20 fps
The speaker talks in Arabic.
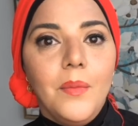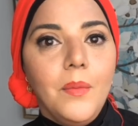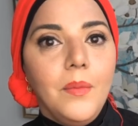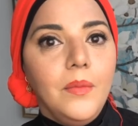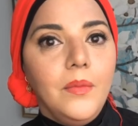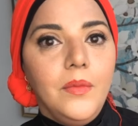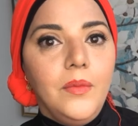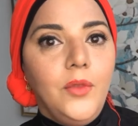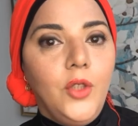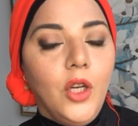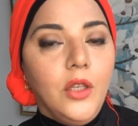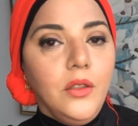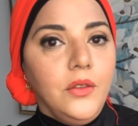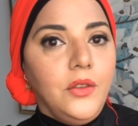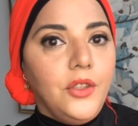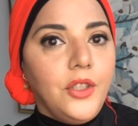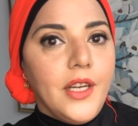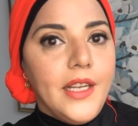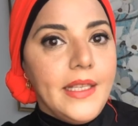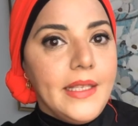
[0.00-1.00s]

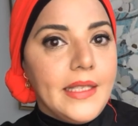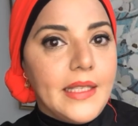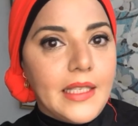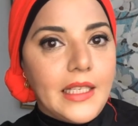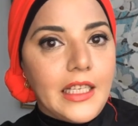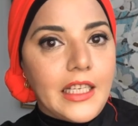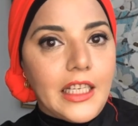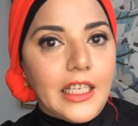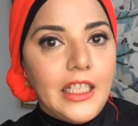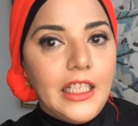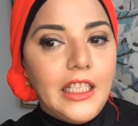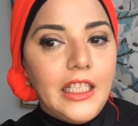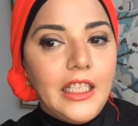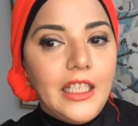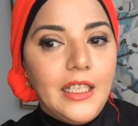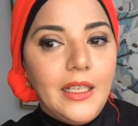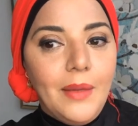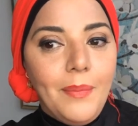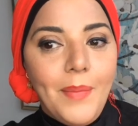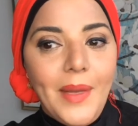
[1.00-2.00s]
دونت ريسك
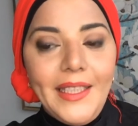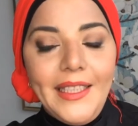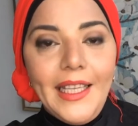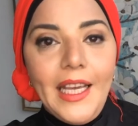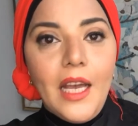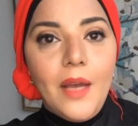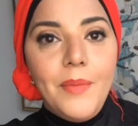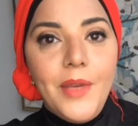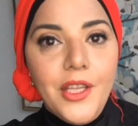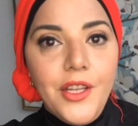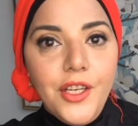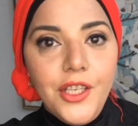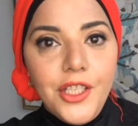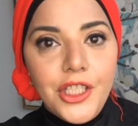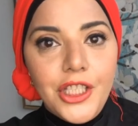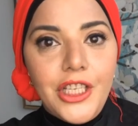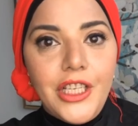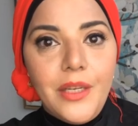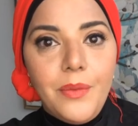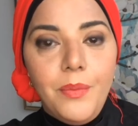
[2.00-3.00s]
ما
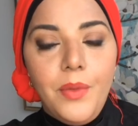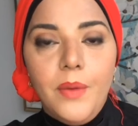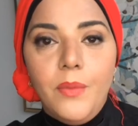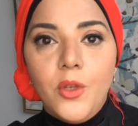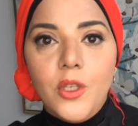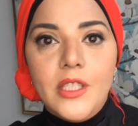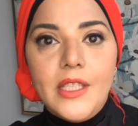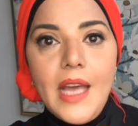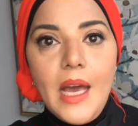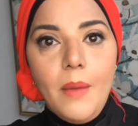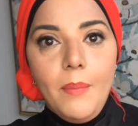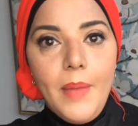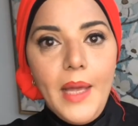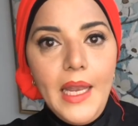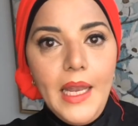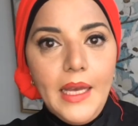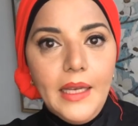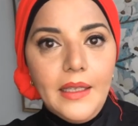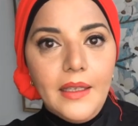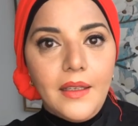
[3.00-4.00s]
تغامرش
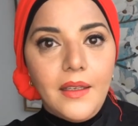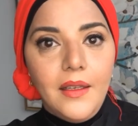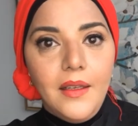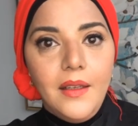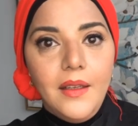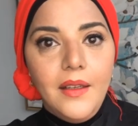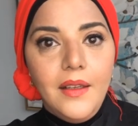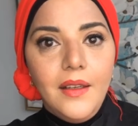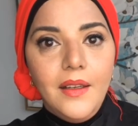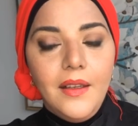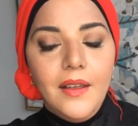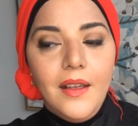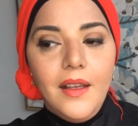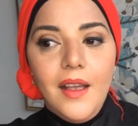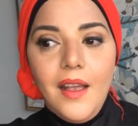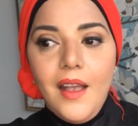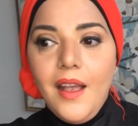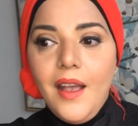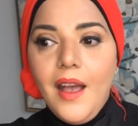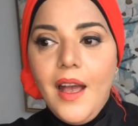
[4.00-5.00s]
بمستقبلك
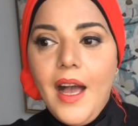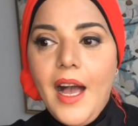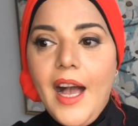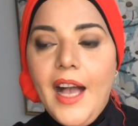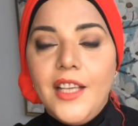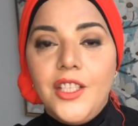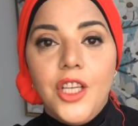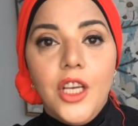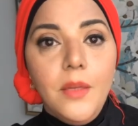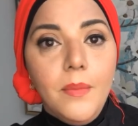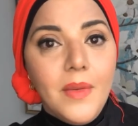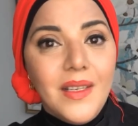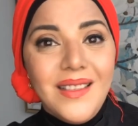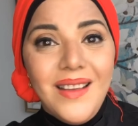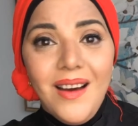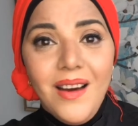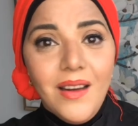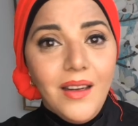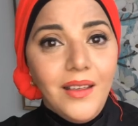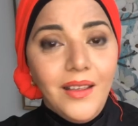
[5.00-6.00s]
عشان
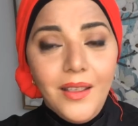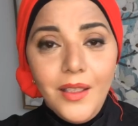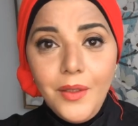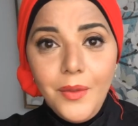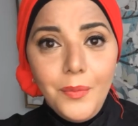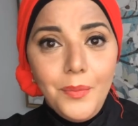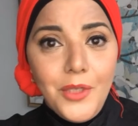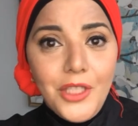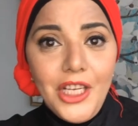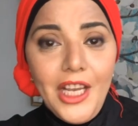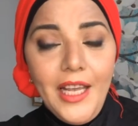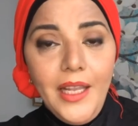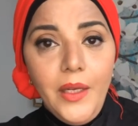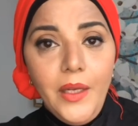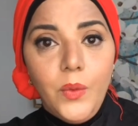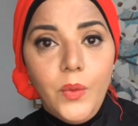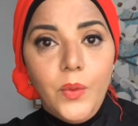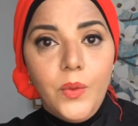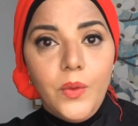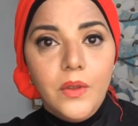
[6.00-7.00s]
مظهرك مش
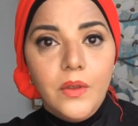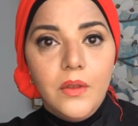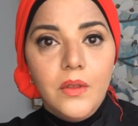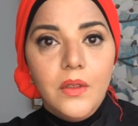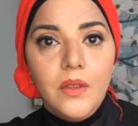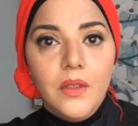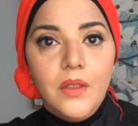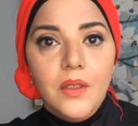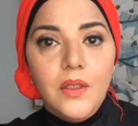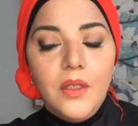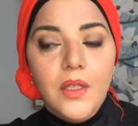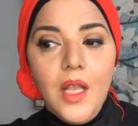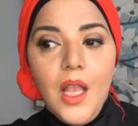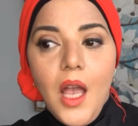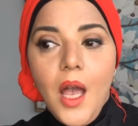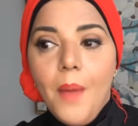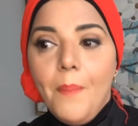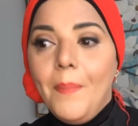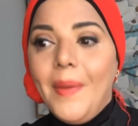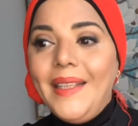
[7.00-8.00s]
حلو
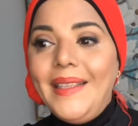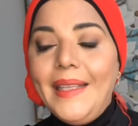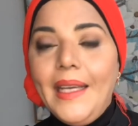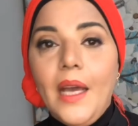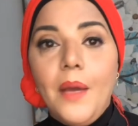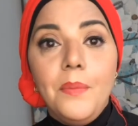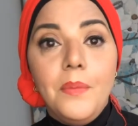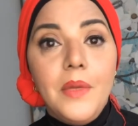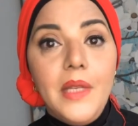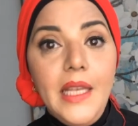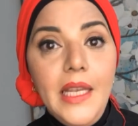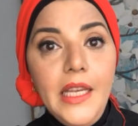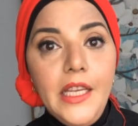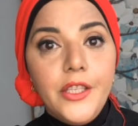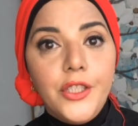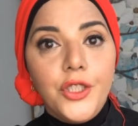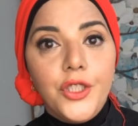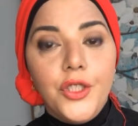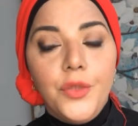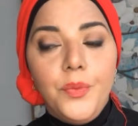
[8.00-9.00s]
ما
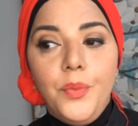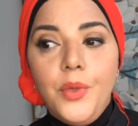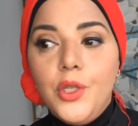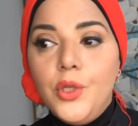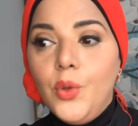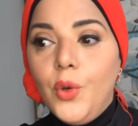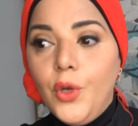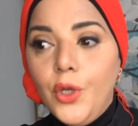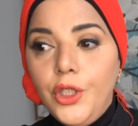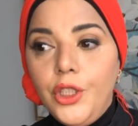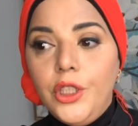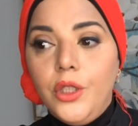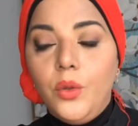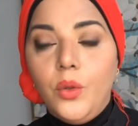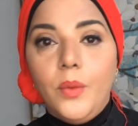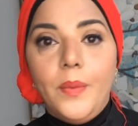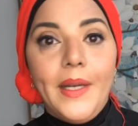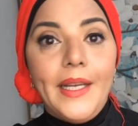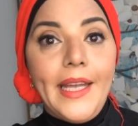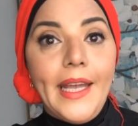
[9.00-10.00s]
تغمريش بصورتك
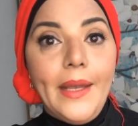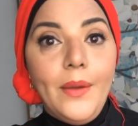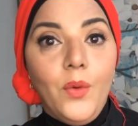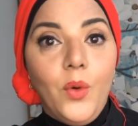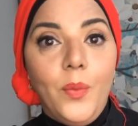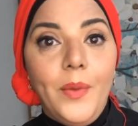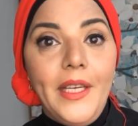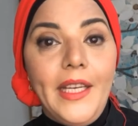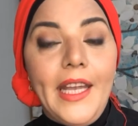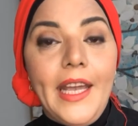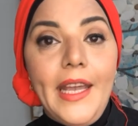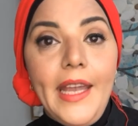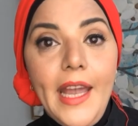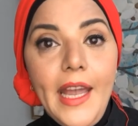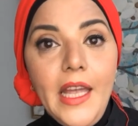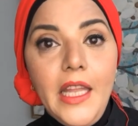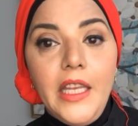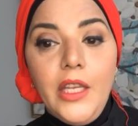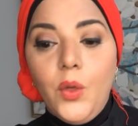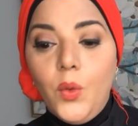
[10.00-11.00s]

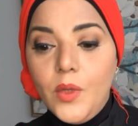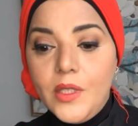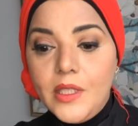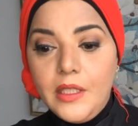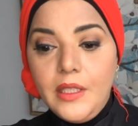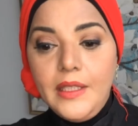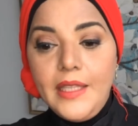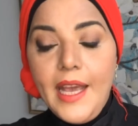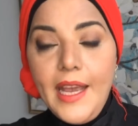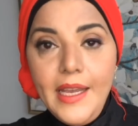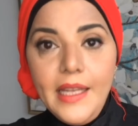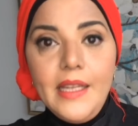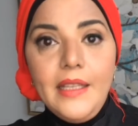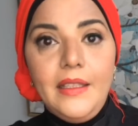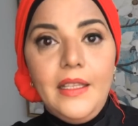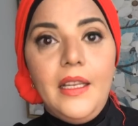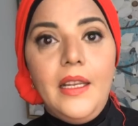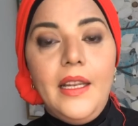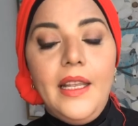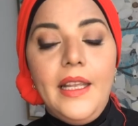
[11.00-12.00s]
وبكيانك وسط دايرة
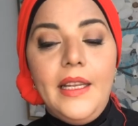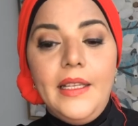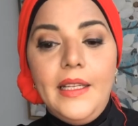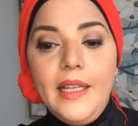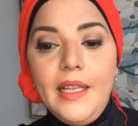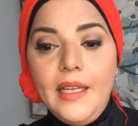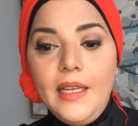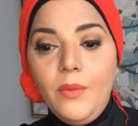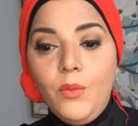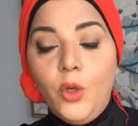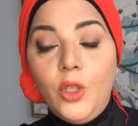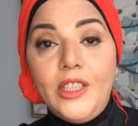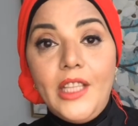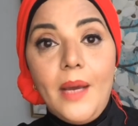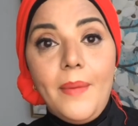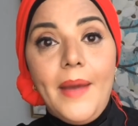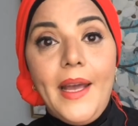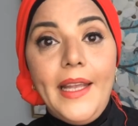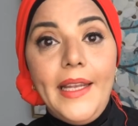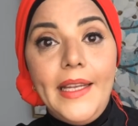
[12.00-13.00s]

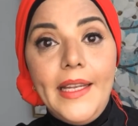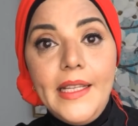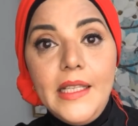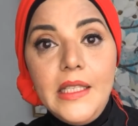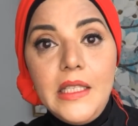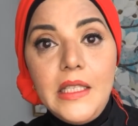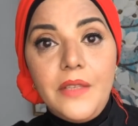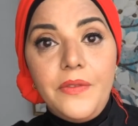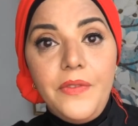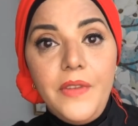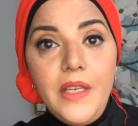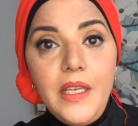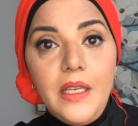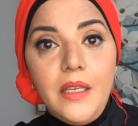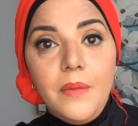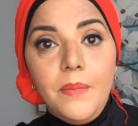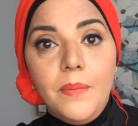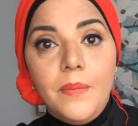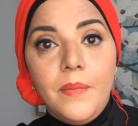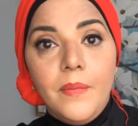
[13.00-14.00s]
المجتمع اللي انت فيه
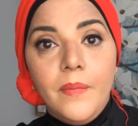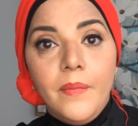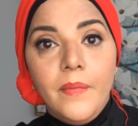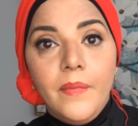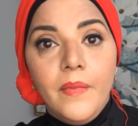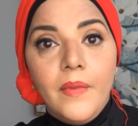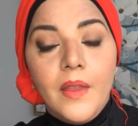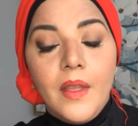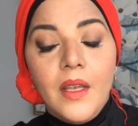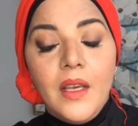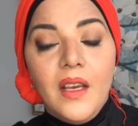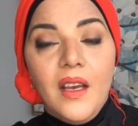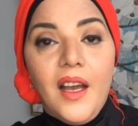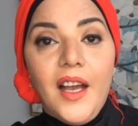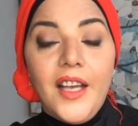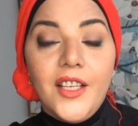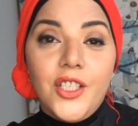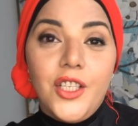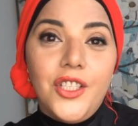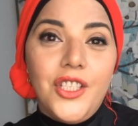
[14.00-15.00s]

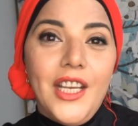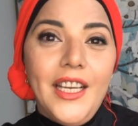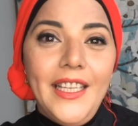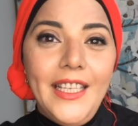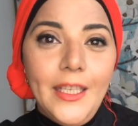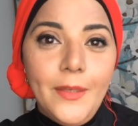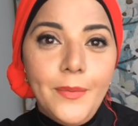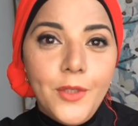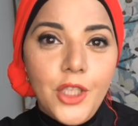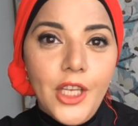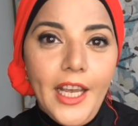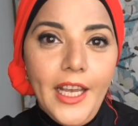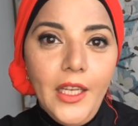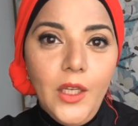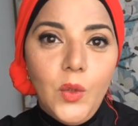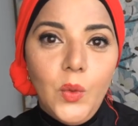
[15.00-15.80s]
عشان شكلك مش حلو